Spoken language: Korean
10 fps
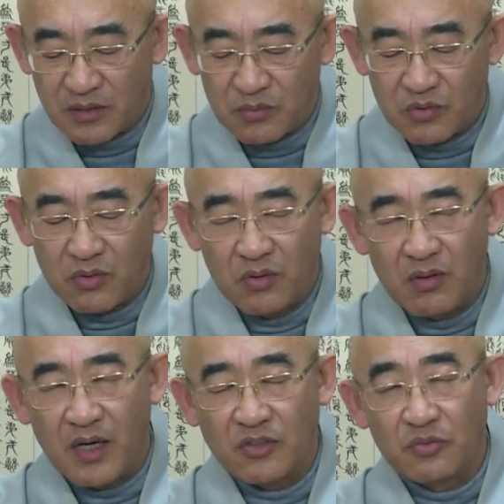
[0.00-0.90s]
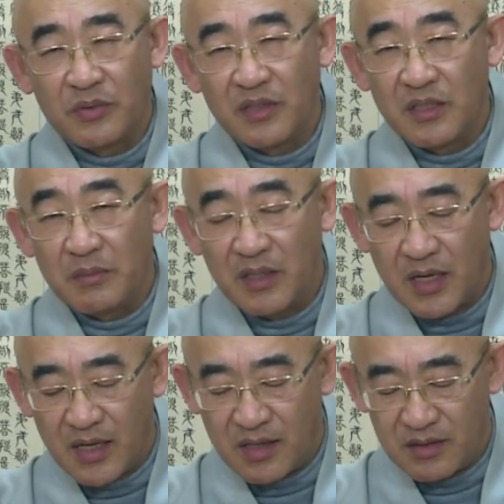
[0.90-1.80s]
집도
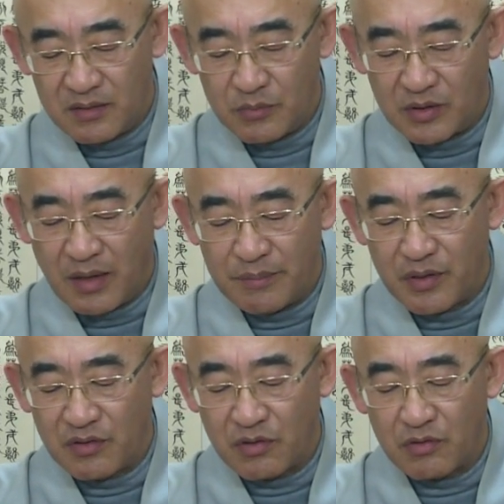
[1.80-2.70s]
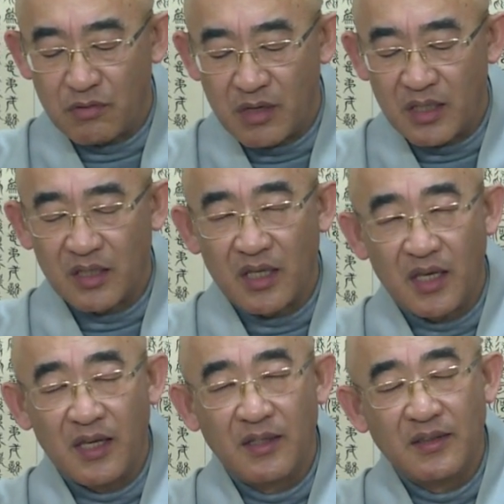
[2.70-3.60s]
아주버님이랑 뭐 남편 결혼할
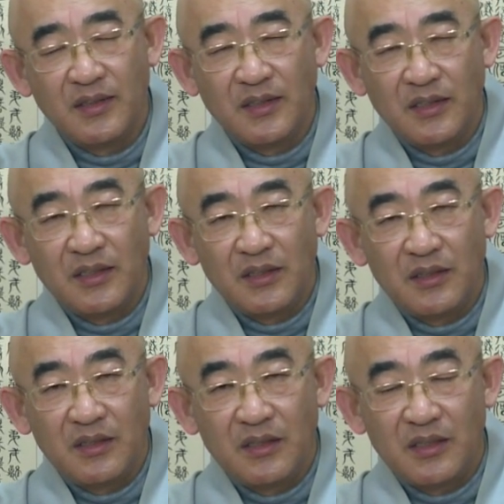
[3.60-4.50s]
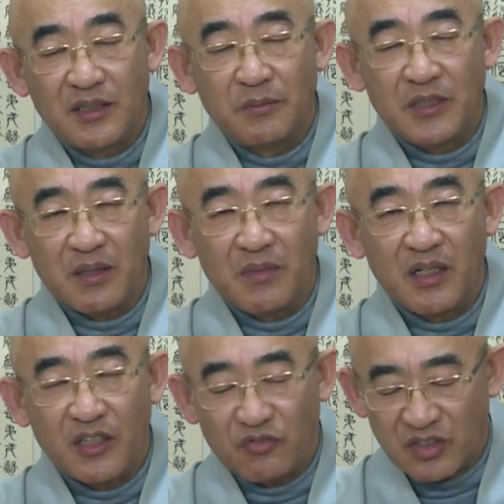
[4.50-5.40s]
때
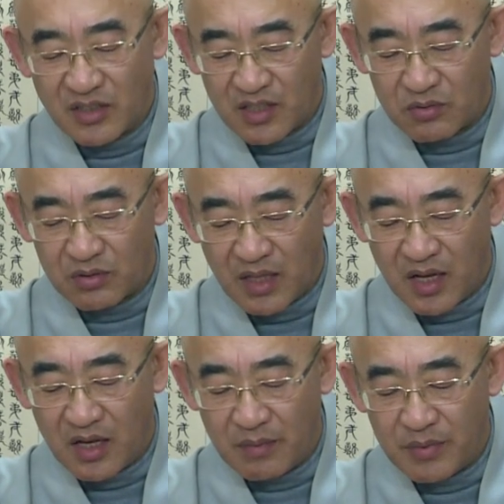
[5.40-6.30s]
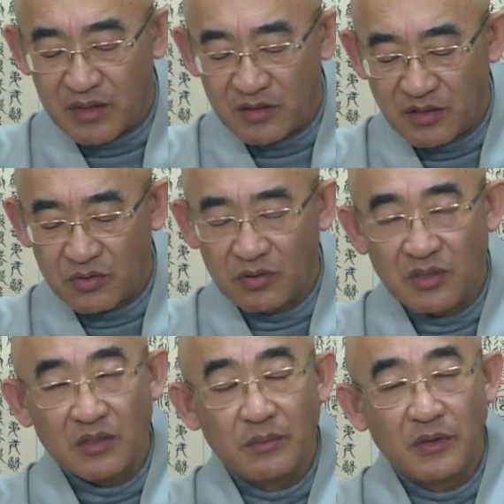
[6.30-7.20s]
집장만 해주신다고 다 바르시고
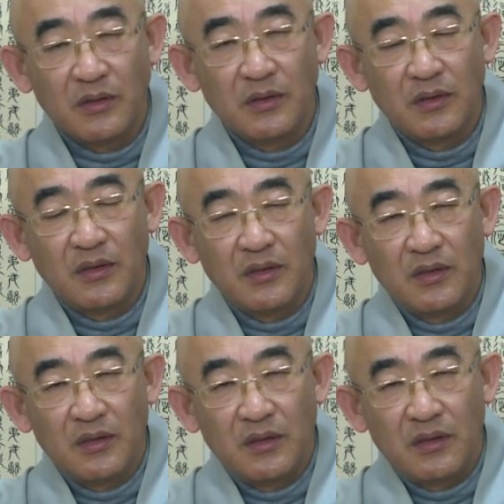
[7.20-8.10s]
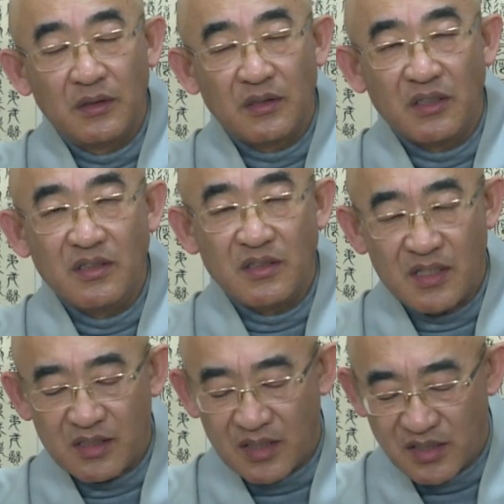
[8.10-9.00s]
지금은
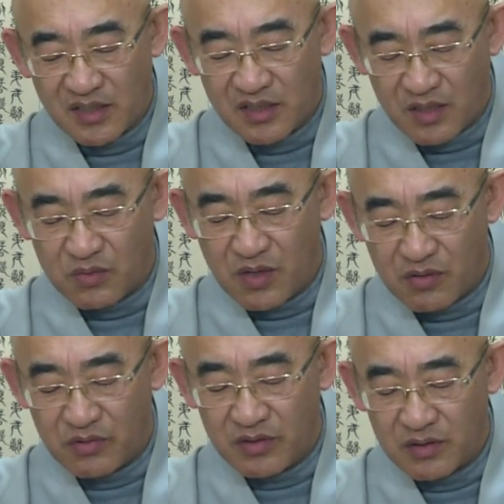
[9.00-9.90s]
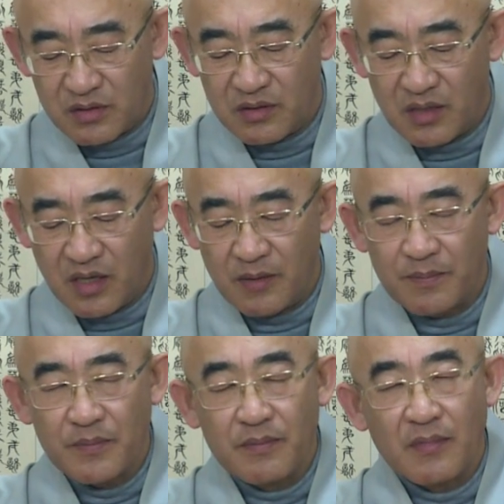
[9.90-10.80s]
전세 사신다고 하고요. 그런데
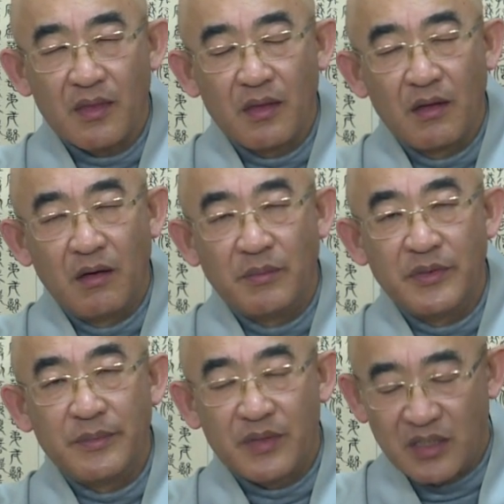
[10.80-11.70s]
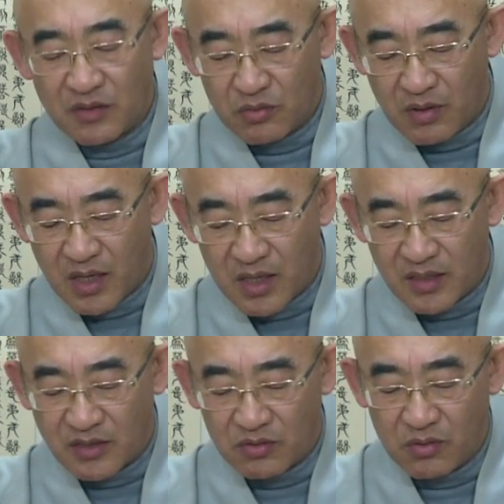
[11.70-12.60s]
어머님까지
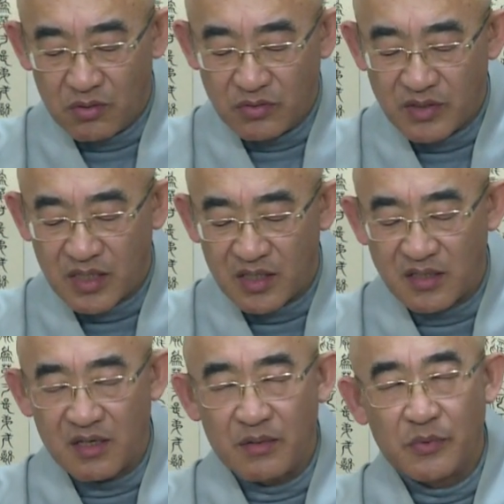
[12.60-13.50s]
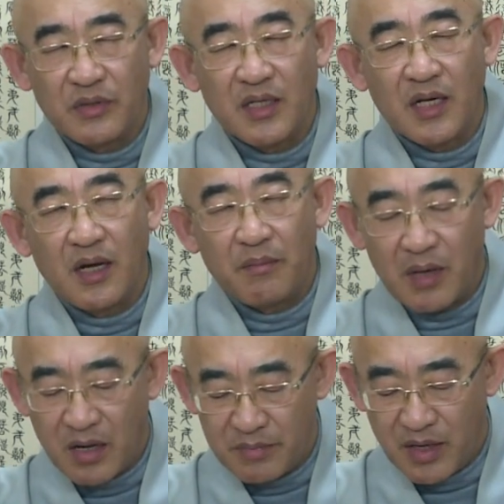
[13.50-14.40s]
돌아가시고 혼자 계신 거 보니까
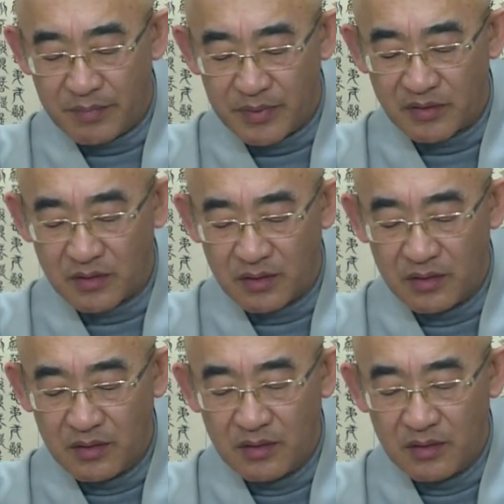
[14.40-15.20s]
마음이 아파서